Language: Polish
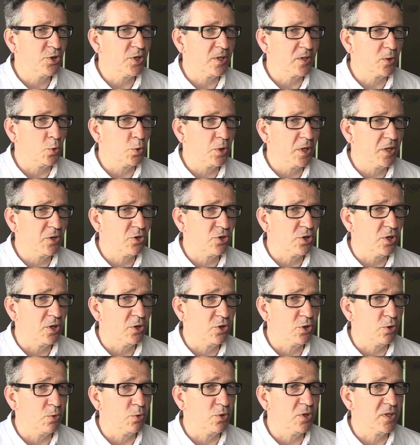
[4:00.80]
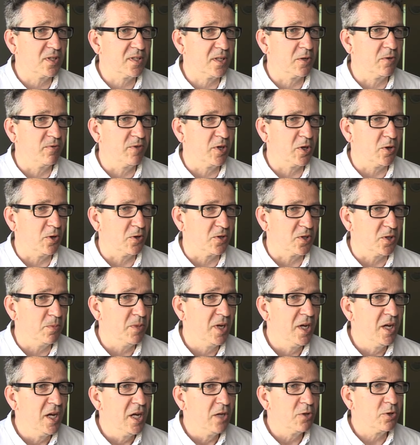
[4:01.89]
się skutecznie i ci ludzie z tego wychodzą.
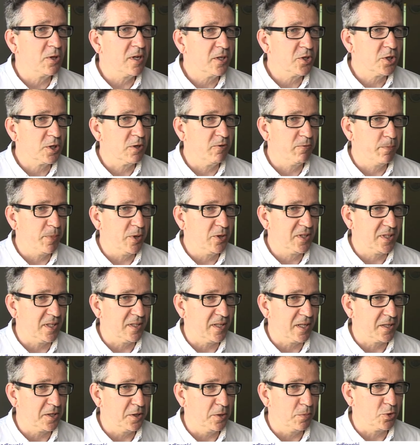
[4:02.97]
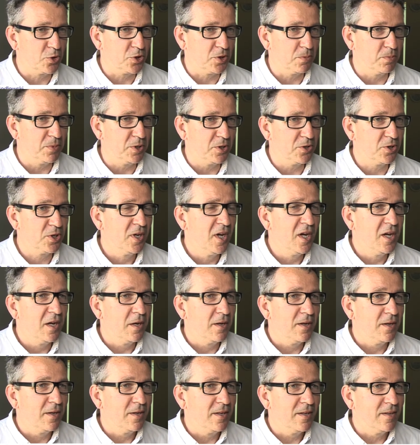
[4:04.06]
To dlaczego w Polsce tak nie może być? A
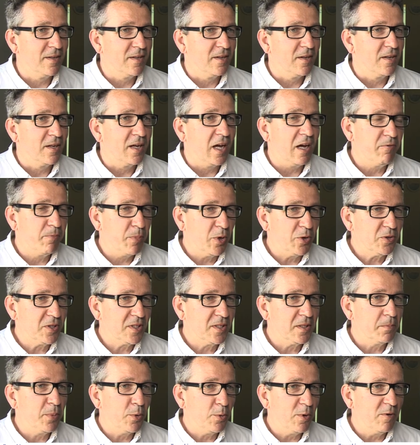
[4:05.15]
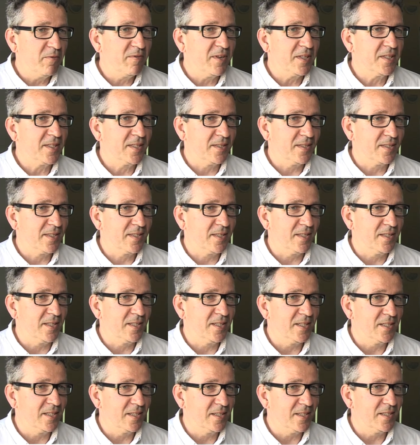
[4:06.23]
jak jest w Polsce? A w Polsce połowa z e,
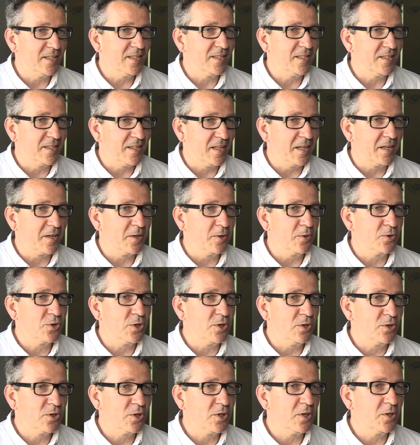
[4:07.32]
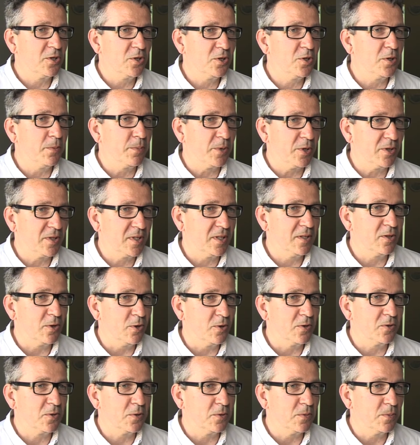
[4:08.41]
tego, czyli 40%
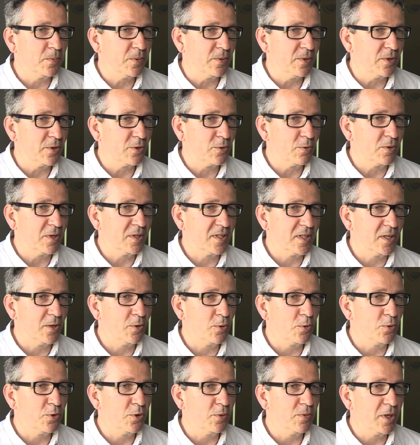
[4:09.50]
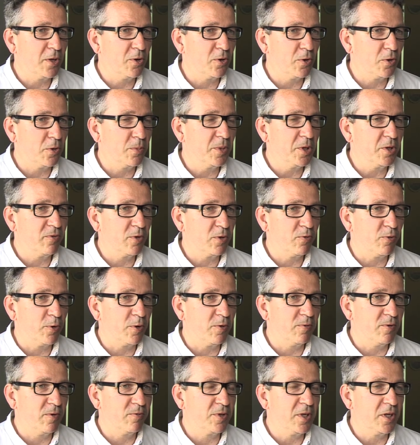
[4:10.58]
osób, które zachorują na chorobę
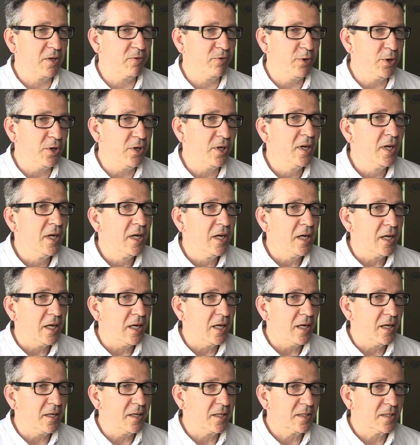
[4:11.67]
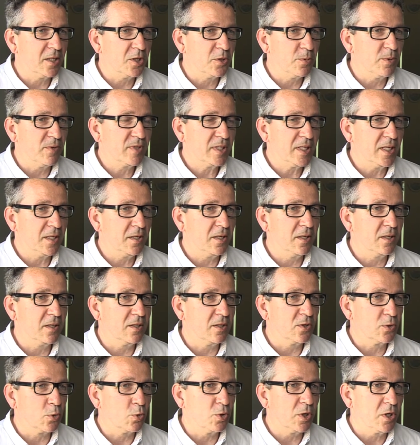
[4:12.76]
nowotworową w tej chwili e, jesteśmy w stanie
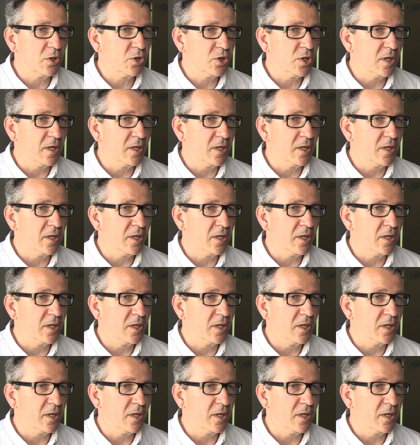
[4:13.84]
skutecznie